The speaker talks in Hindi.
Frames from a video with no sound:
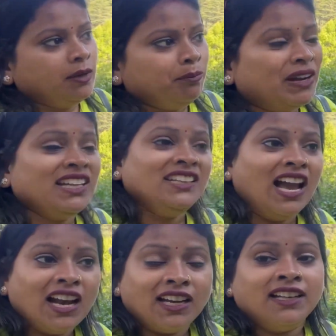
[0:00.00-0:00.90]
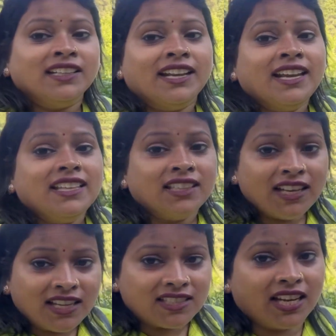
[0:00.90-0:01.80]
मगर यहाँ का नज़ारा इतना
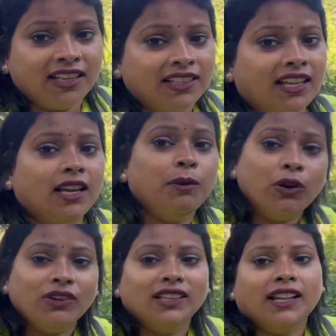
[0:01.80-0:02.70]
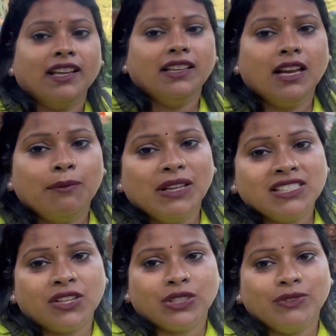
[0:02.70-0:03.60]
अच्छा नज़ारा है भव नज़ारा है ये आप मेरे
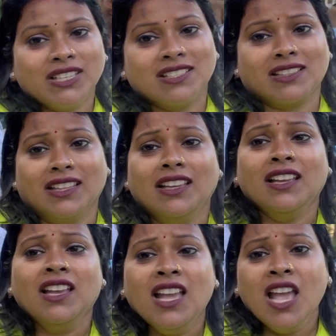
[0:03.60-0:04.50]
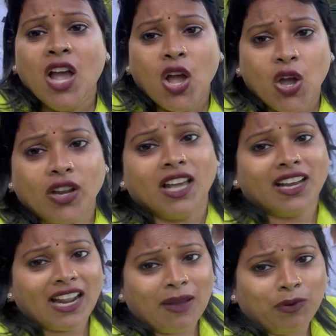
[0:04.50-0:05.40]
चारों तरफ देख सकते हैं और अगर
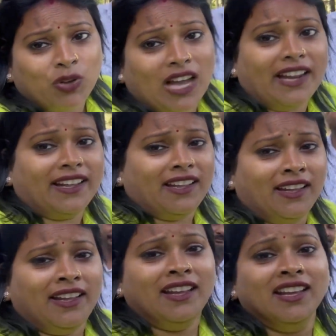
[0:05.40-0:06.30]
आप लोग आ रहे हैं